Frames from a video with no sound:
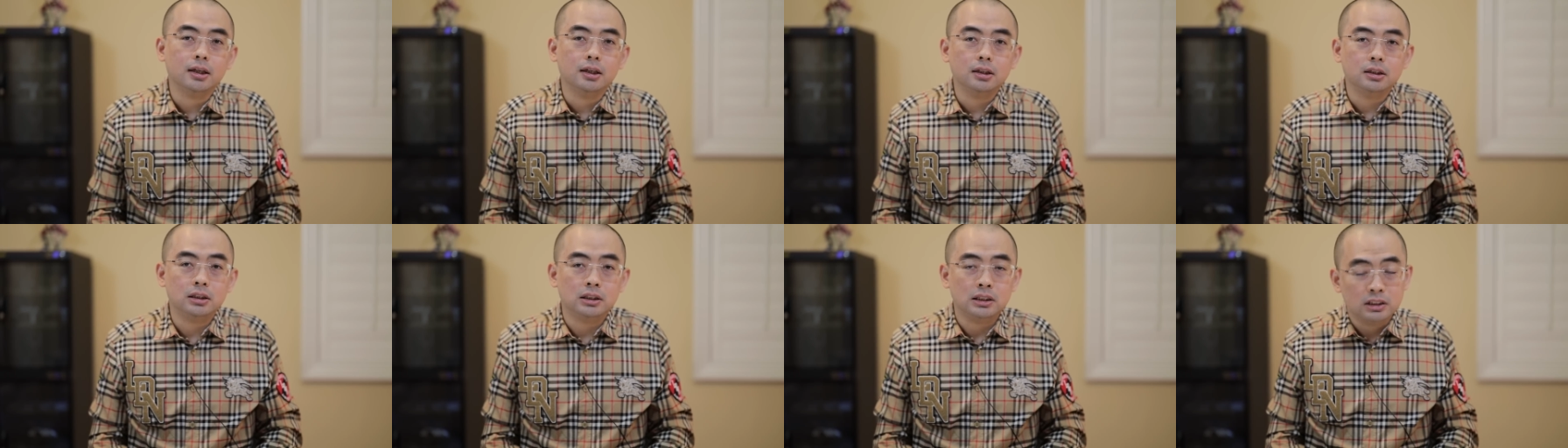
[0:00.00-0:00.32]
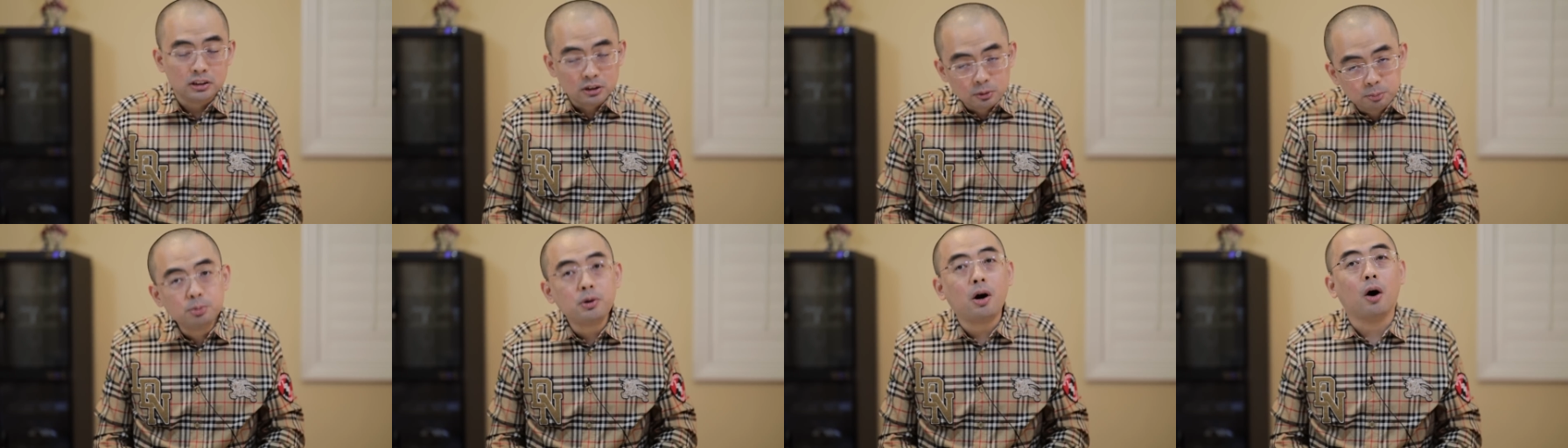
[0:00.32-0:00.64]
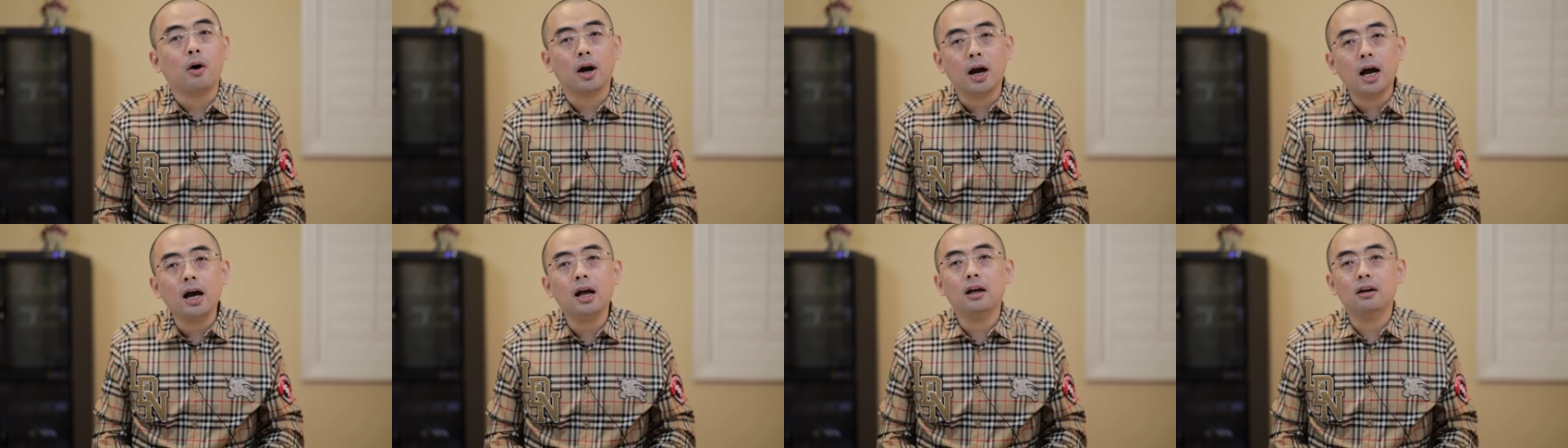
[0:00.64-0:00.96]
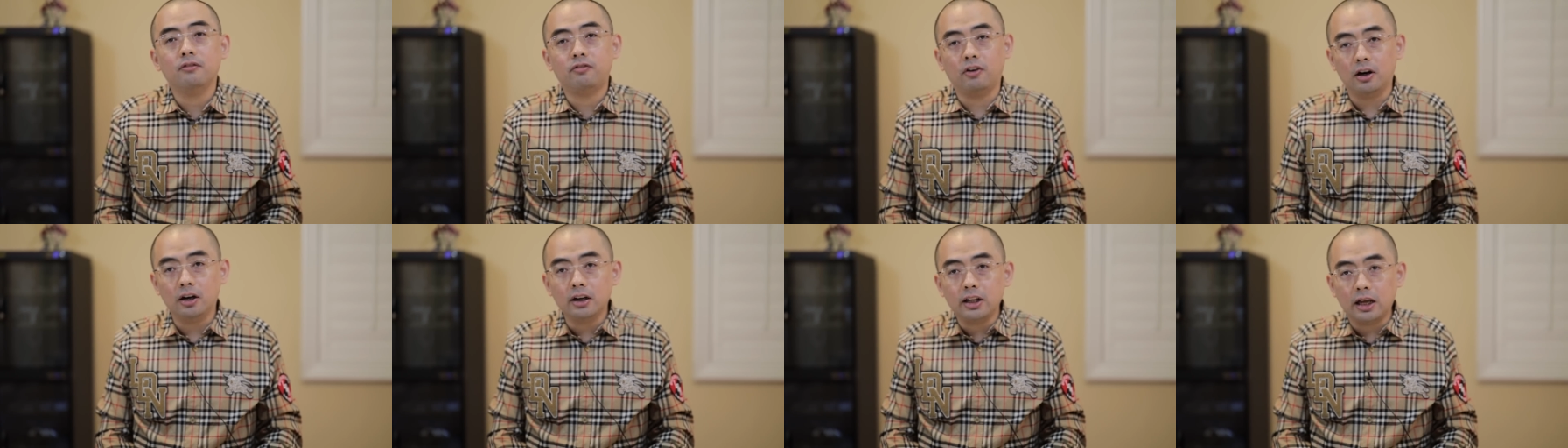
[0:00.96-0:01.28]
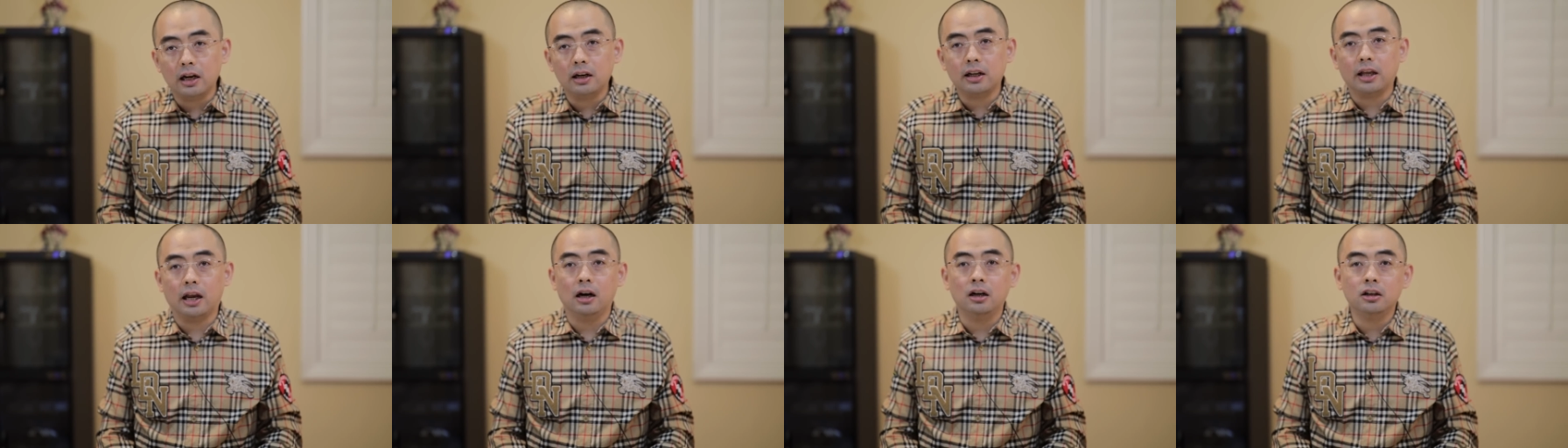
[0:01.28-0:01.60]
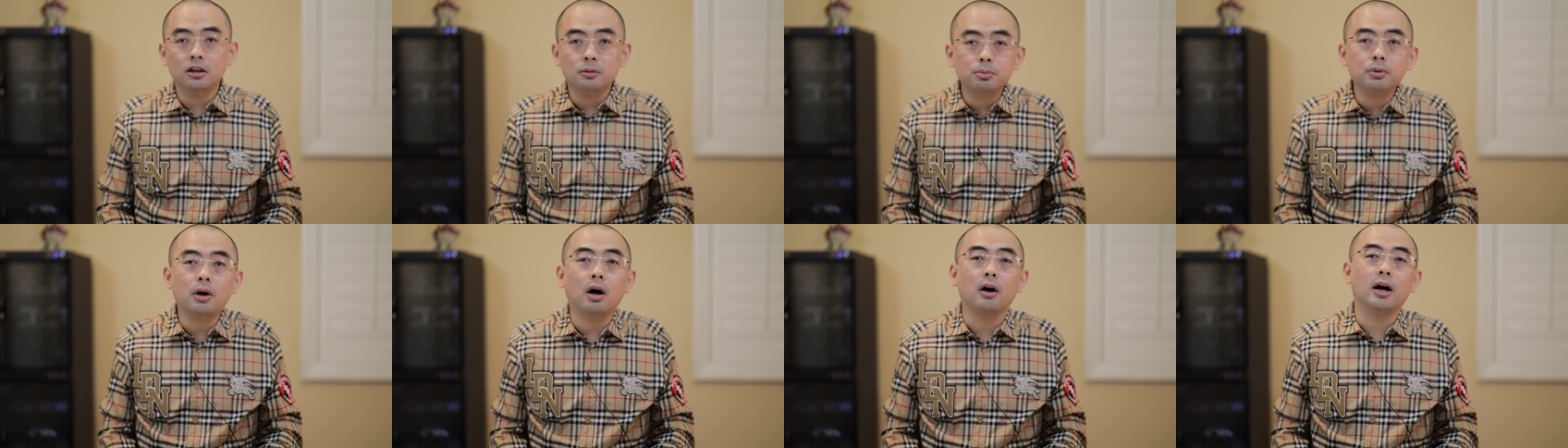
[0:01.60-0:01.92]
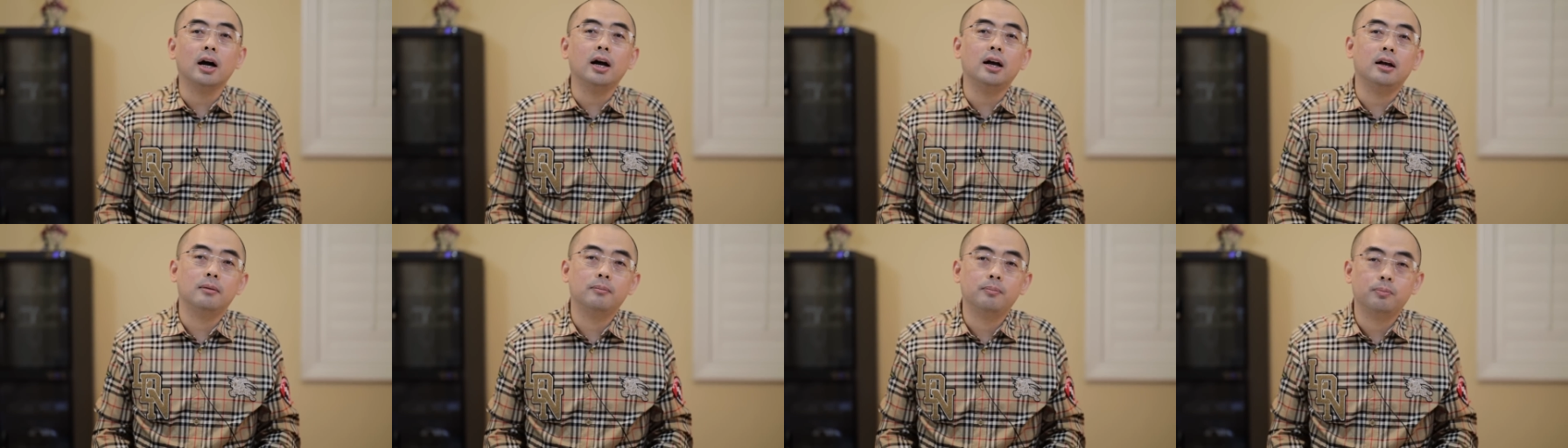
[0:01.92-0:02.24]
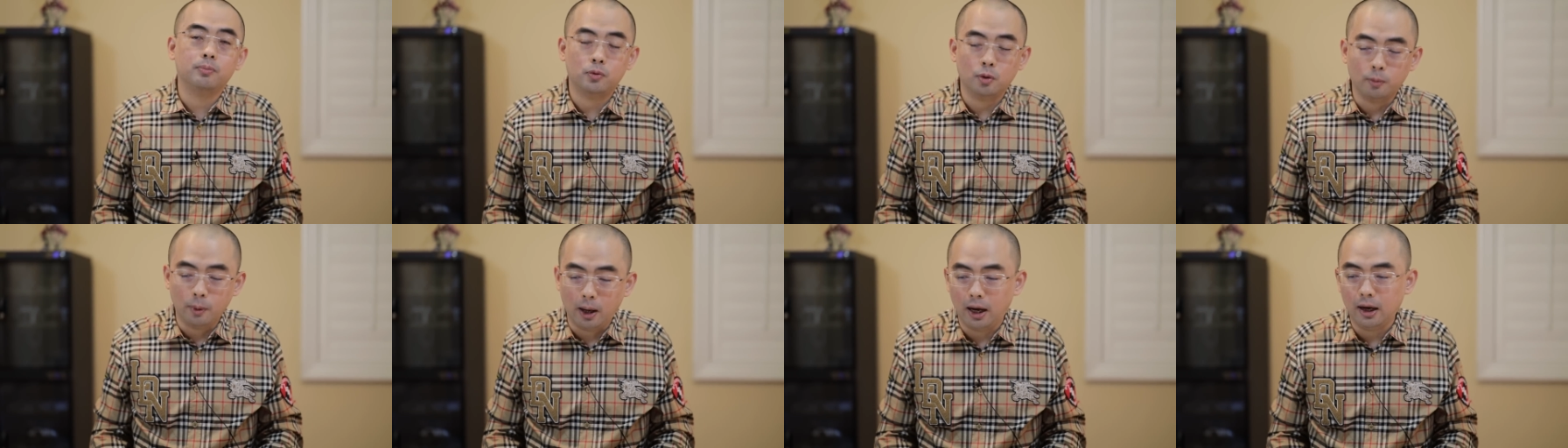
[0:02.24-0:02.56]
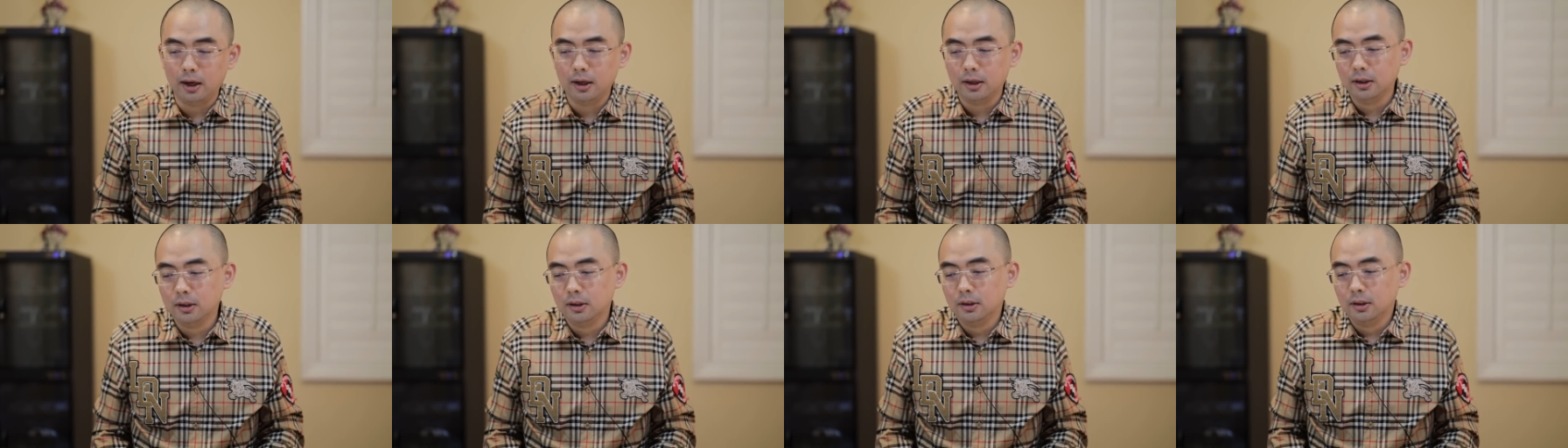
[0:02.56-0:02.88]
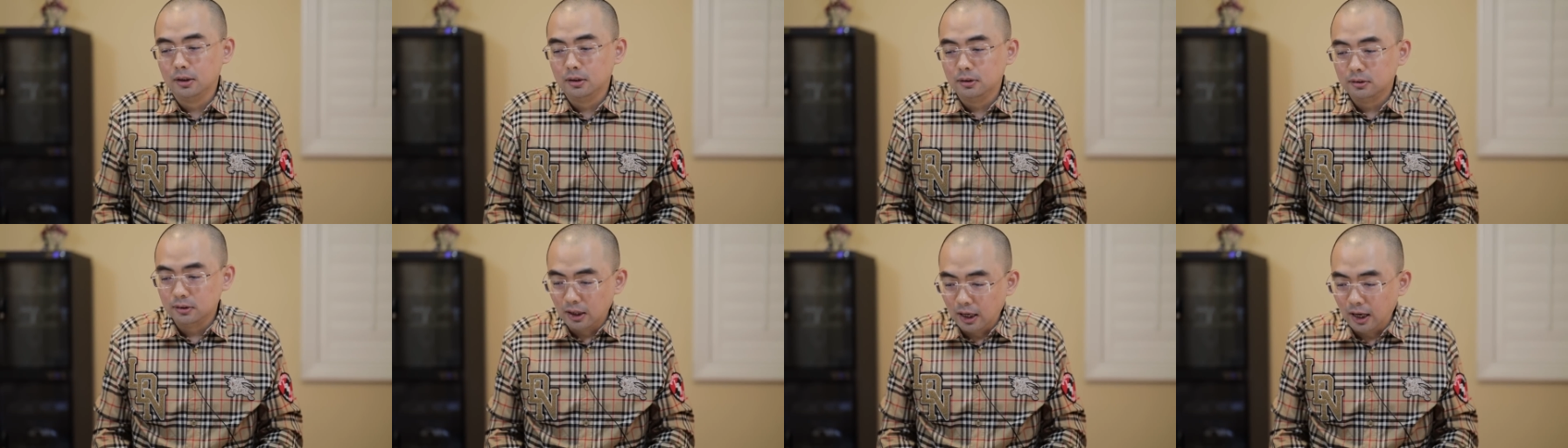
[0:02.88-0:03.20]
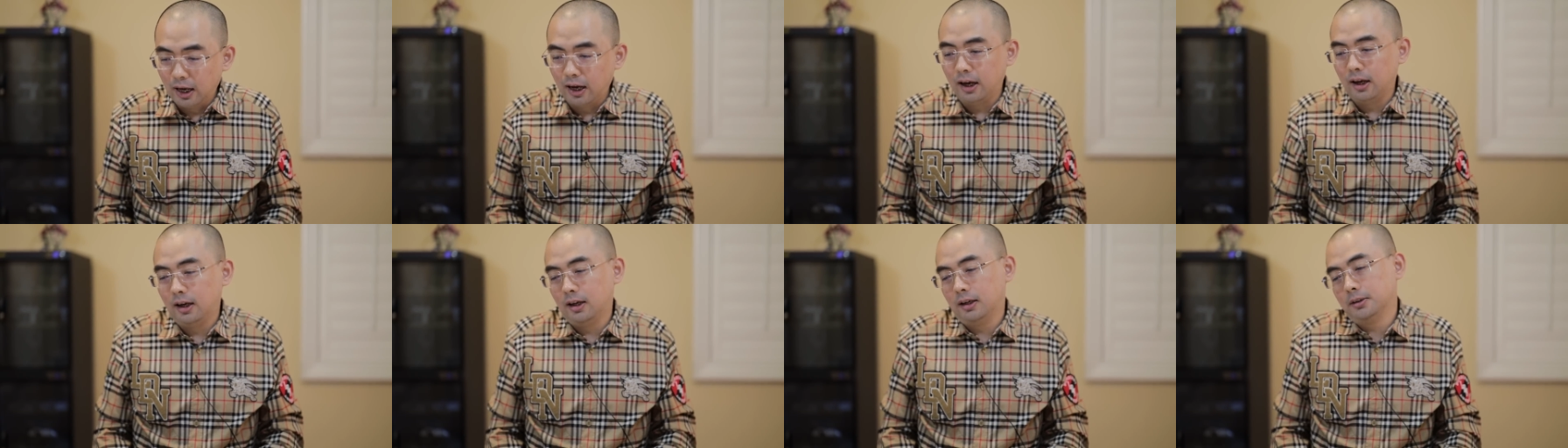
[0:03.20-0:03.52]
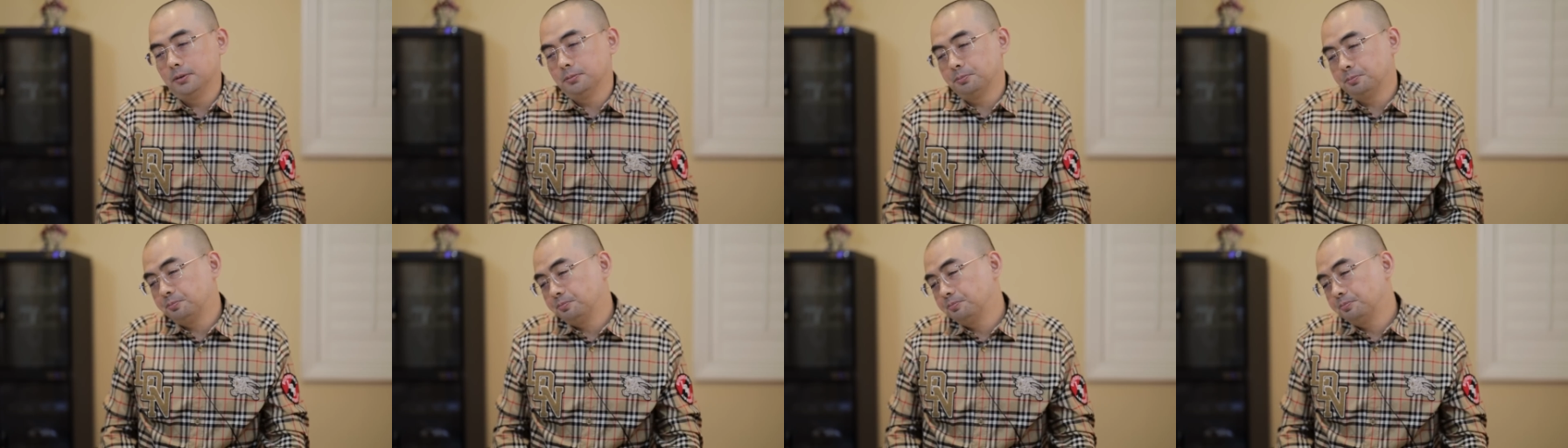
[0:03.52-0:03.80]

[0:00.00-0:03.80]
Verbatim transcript: 你是不好看，反正脸脸上是不好看，对吧？那，